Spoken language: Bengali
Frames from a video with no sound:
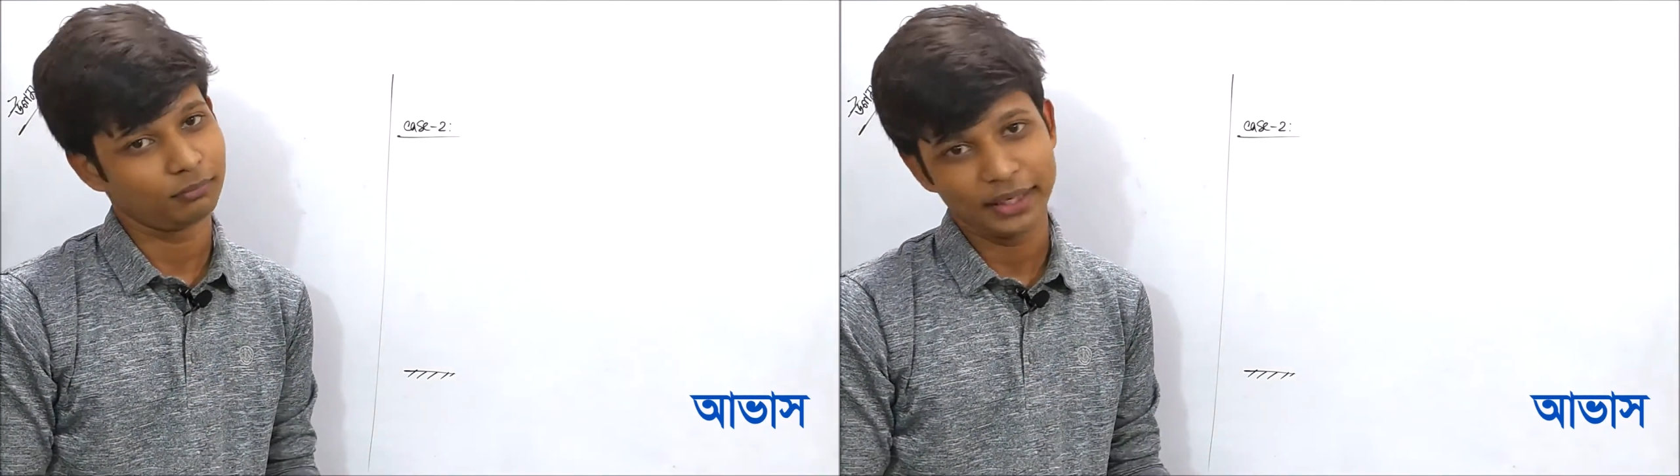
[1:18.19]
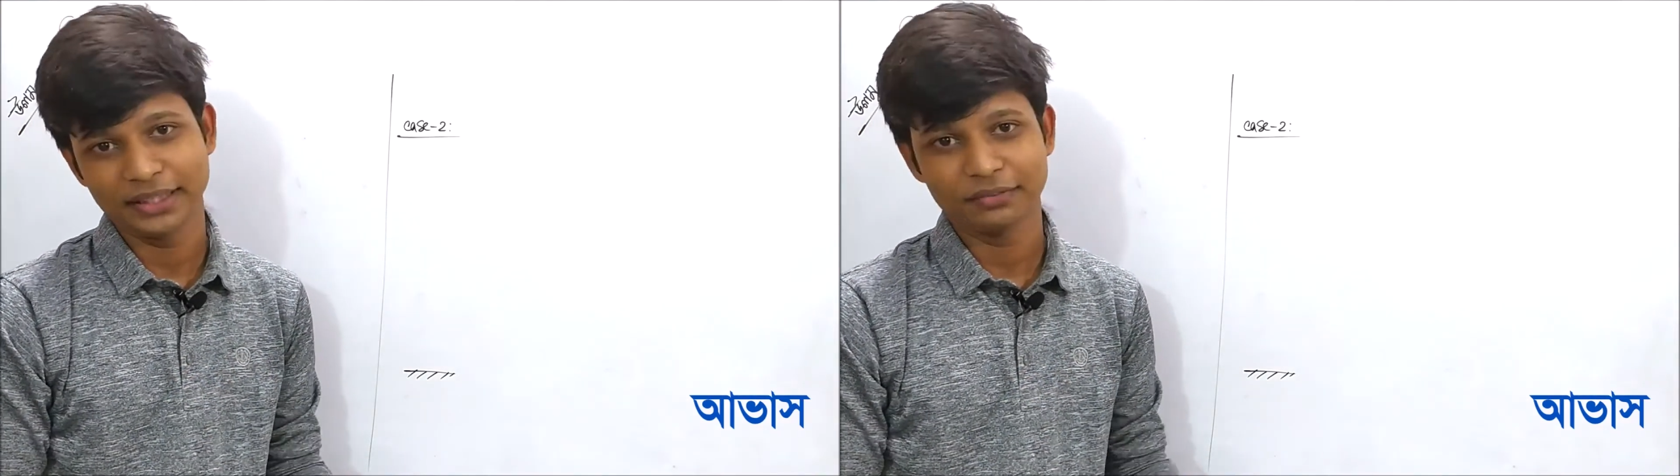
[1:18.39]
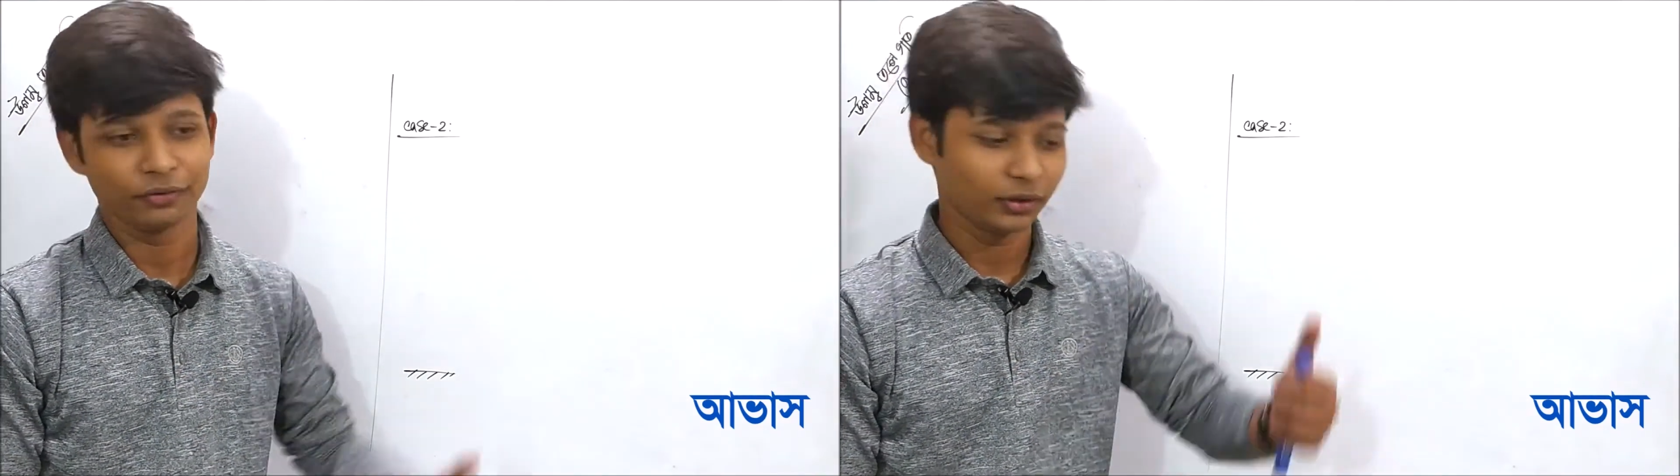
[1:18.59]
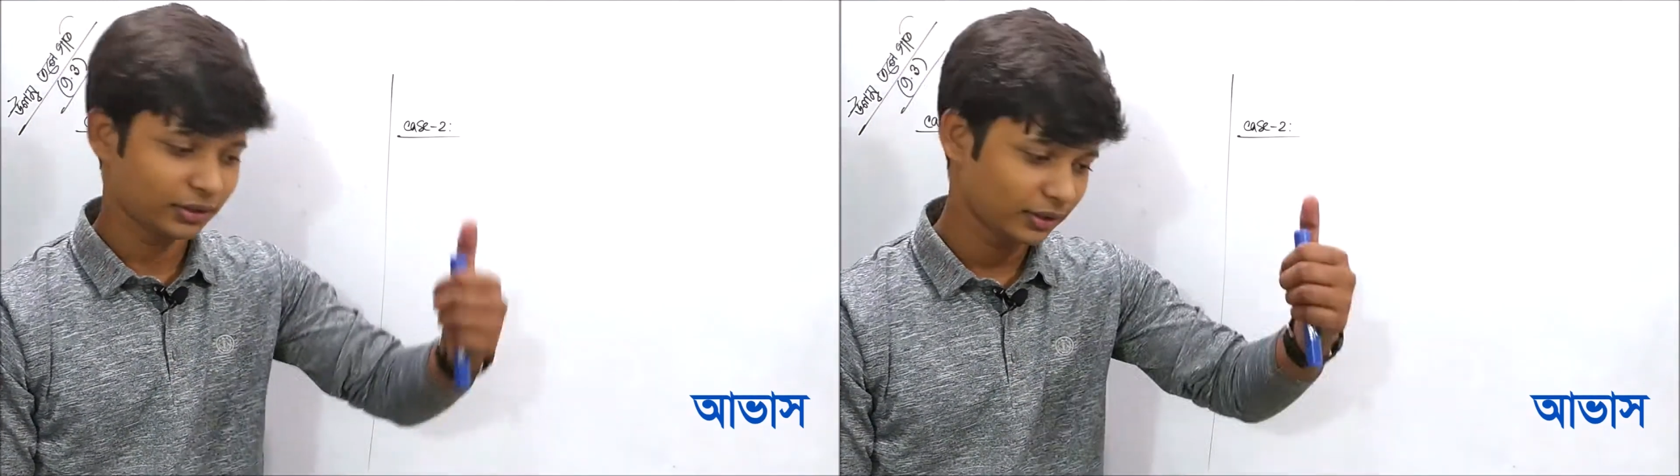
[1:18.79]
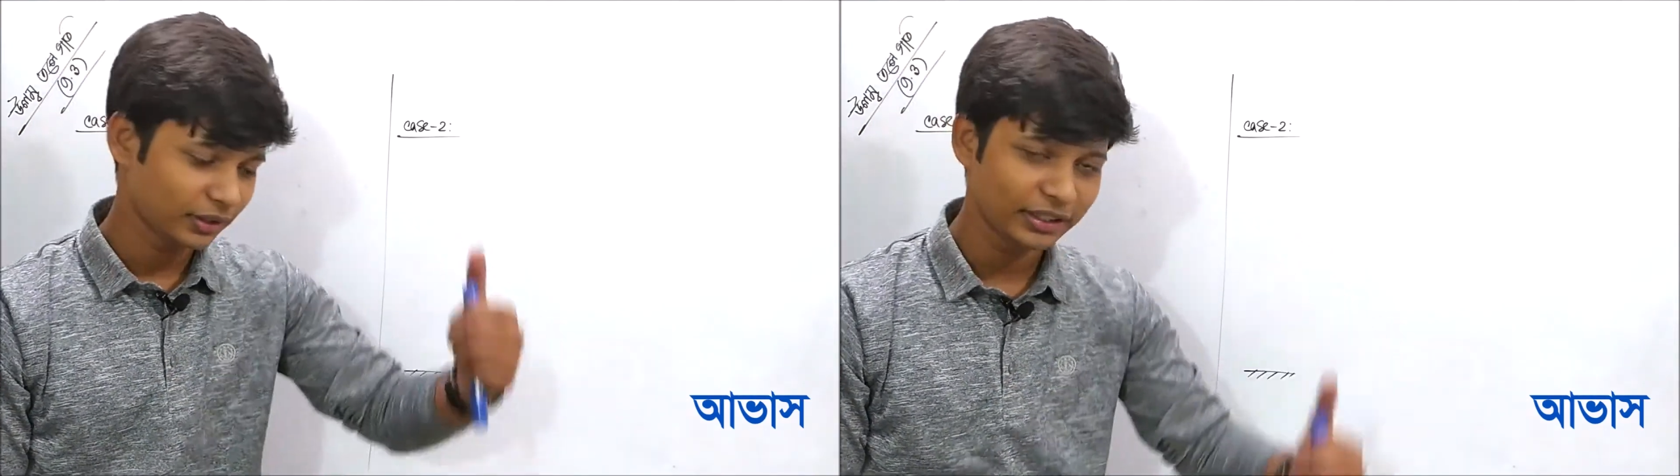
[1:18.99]
বাই ডিফল্ট
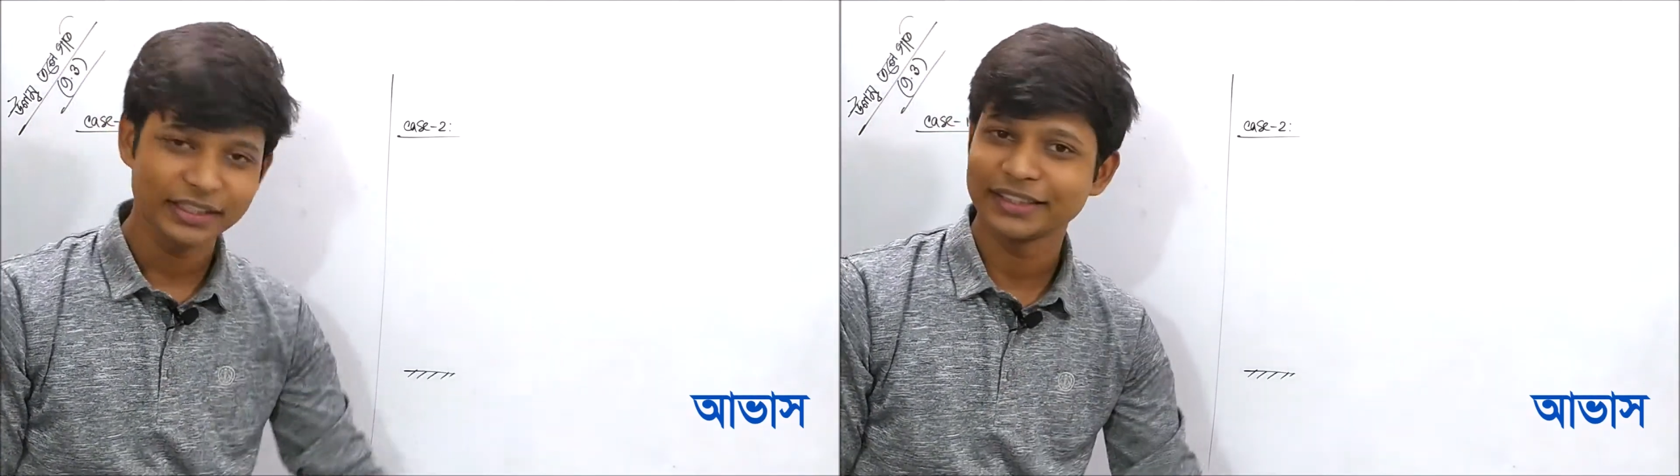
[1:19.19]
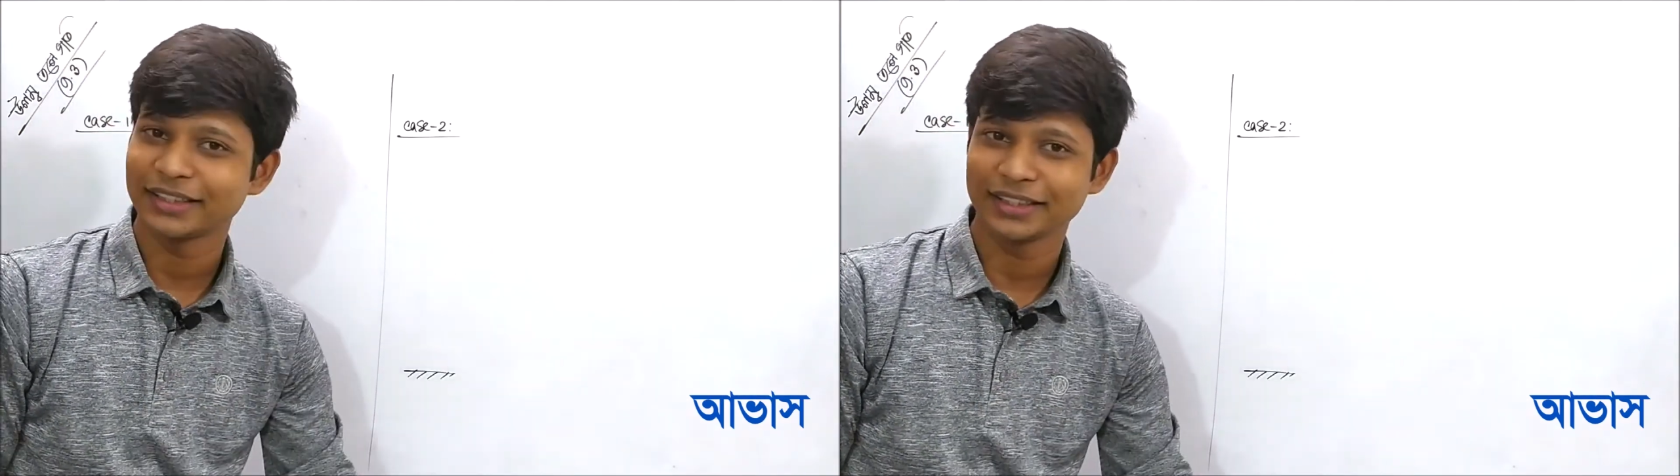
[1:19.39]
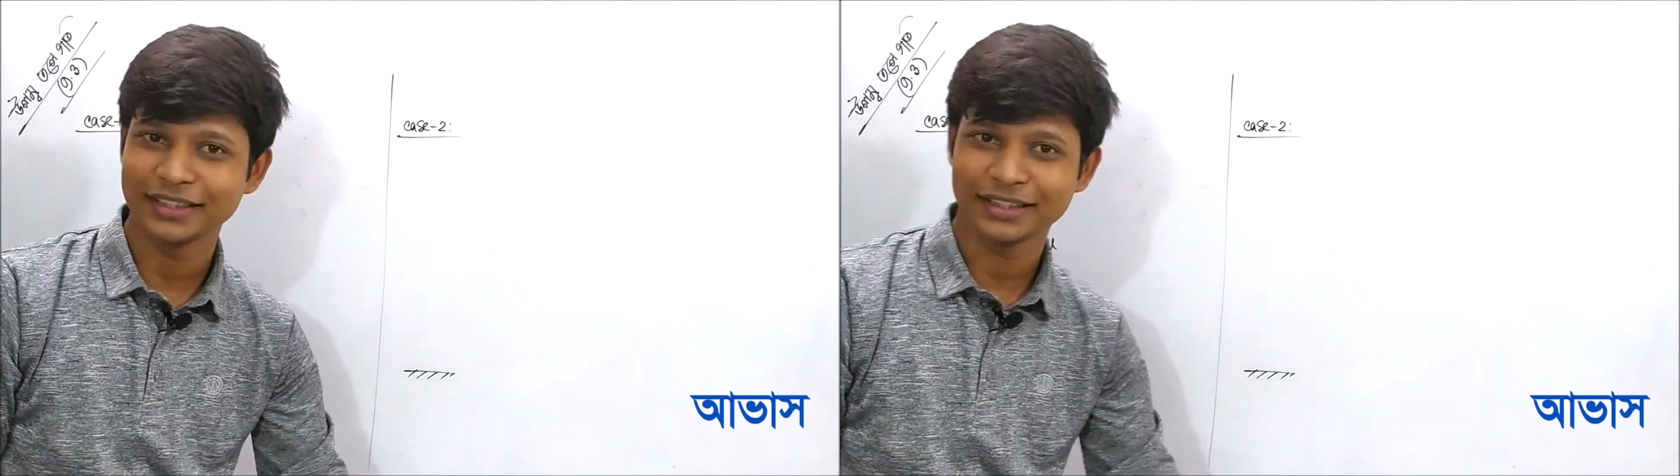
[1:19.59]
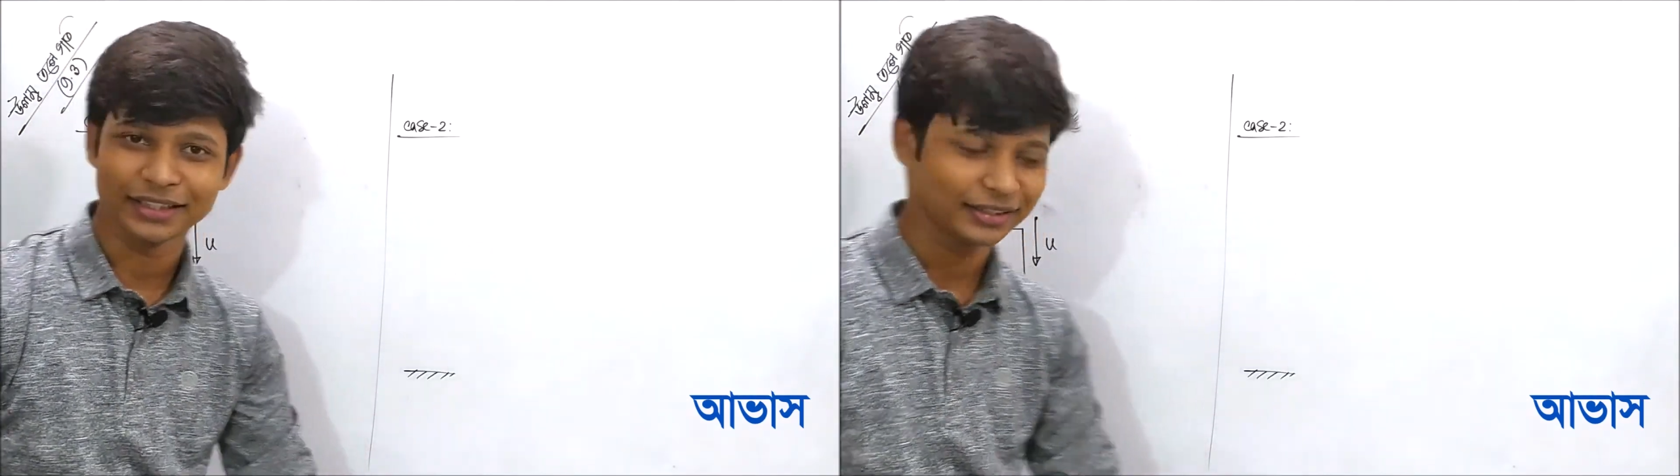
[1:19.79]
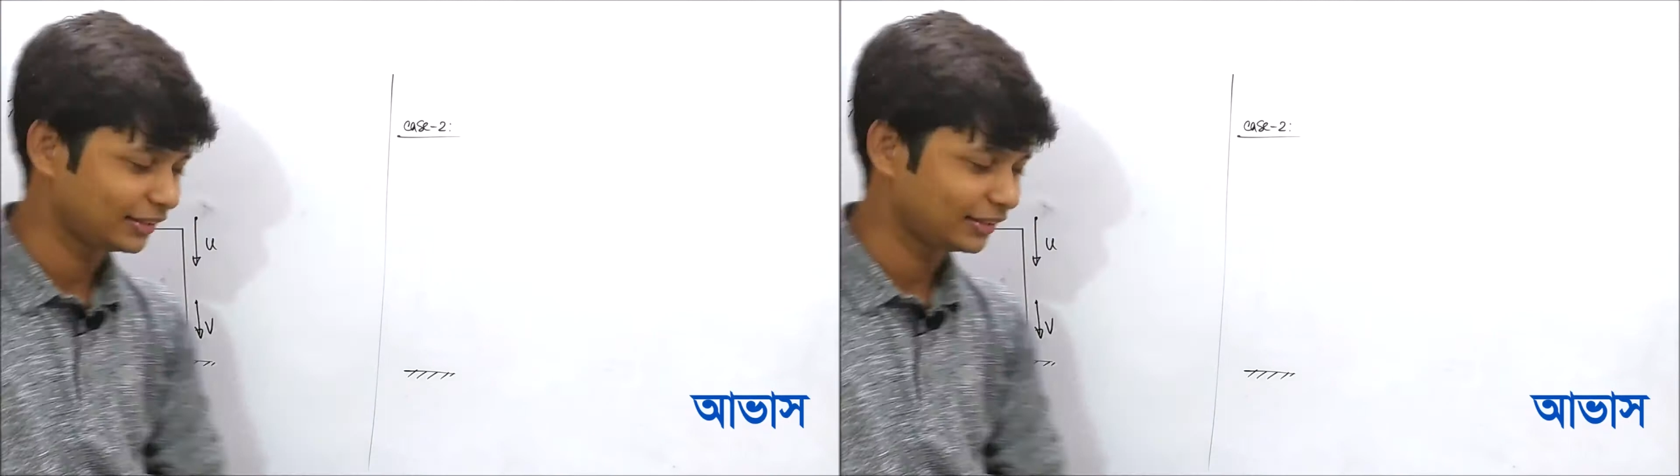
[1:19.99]
নিচের দিকে